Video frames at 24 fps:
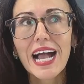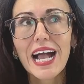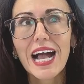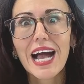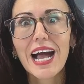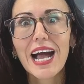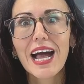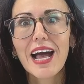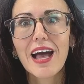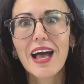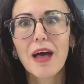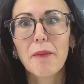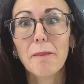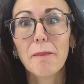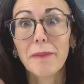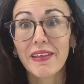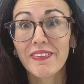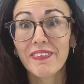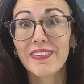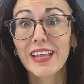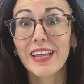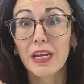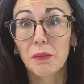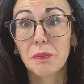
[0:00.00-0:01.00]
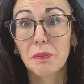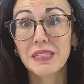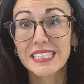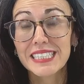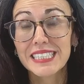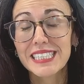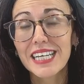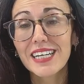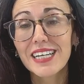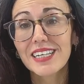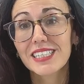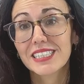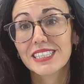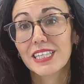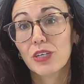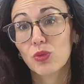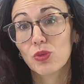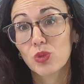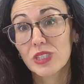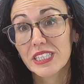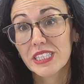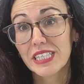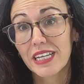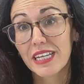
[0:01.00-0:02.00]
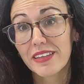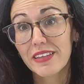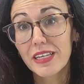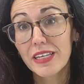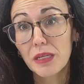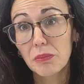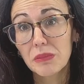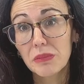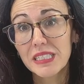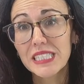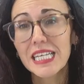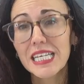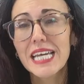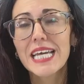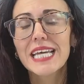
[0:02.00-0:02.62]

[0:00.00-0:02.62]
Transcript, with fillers: a mandar mensajes a nuestra dermis,